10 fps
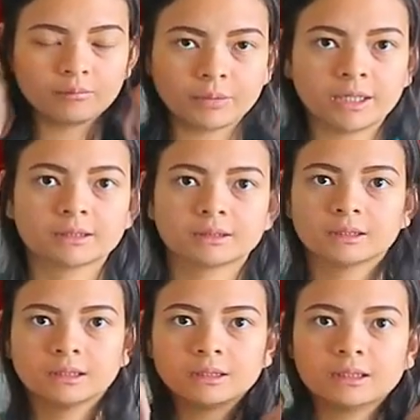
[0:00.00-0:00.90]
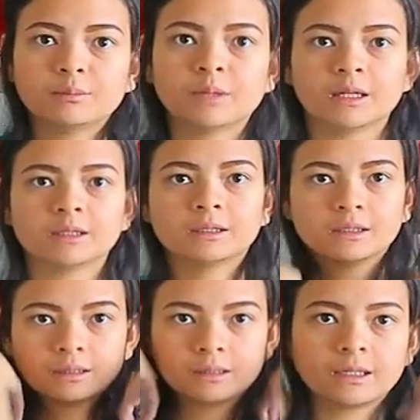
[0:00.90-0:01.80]
empat lima
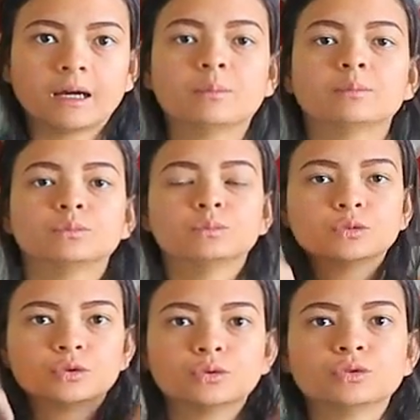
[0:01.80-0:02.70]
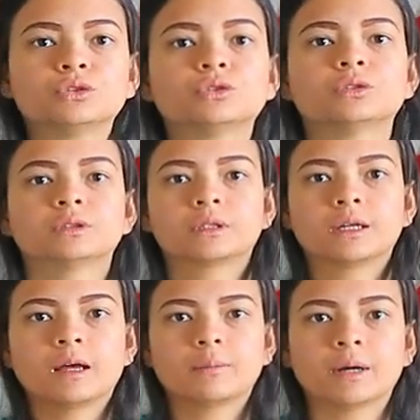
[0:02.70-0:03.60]
enam tujuh
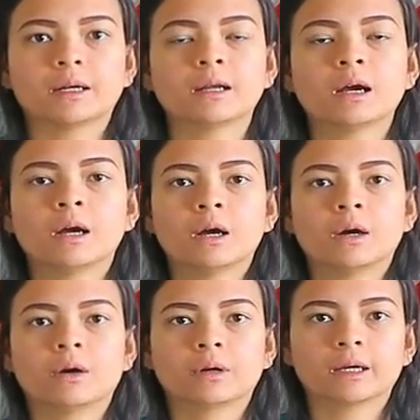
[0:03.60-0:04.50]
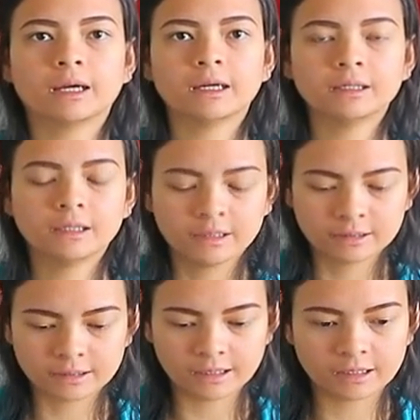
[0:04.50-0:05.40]
delapan oke
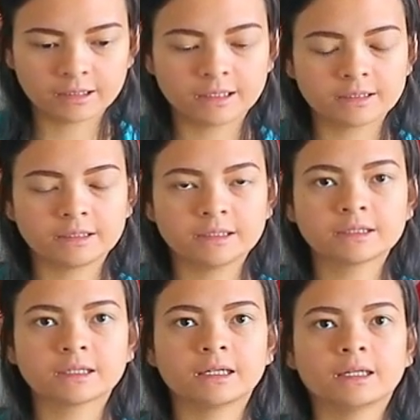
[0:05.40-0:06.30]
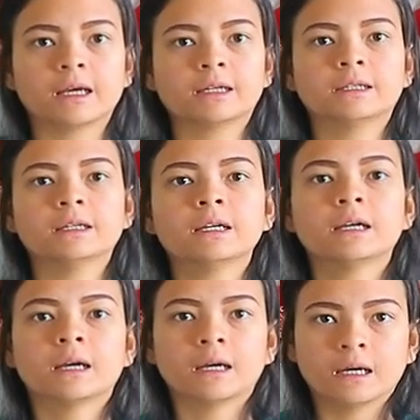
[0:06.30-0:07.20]
sekarang dari sini sekali lagi
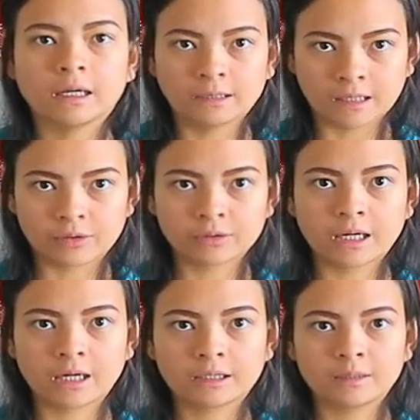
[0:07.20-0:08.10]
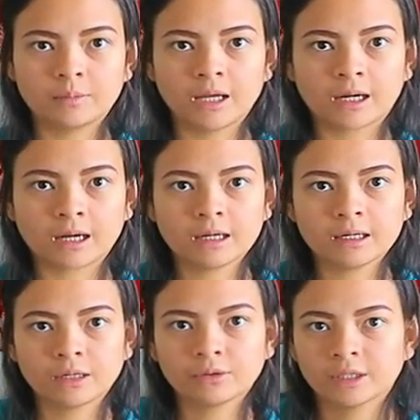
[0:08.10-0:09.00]
taruh tangan ke belakang
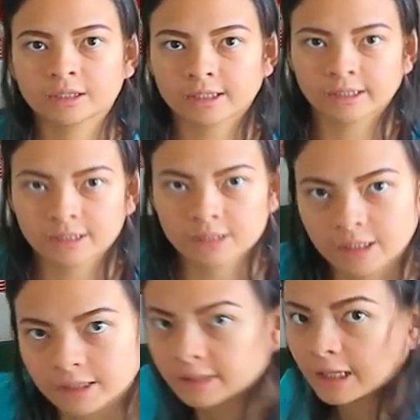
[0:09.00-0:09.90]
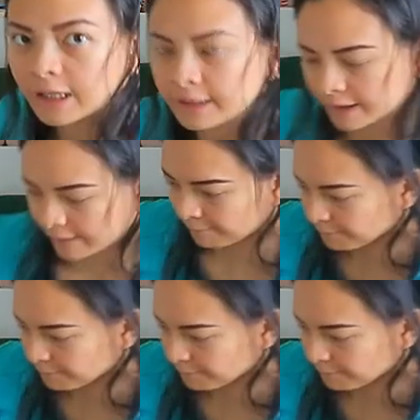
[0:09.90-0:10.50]
lalu interlace jari tangannya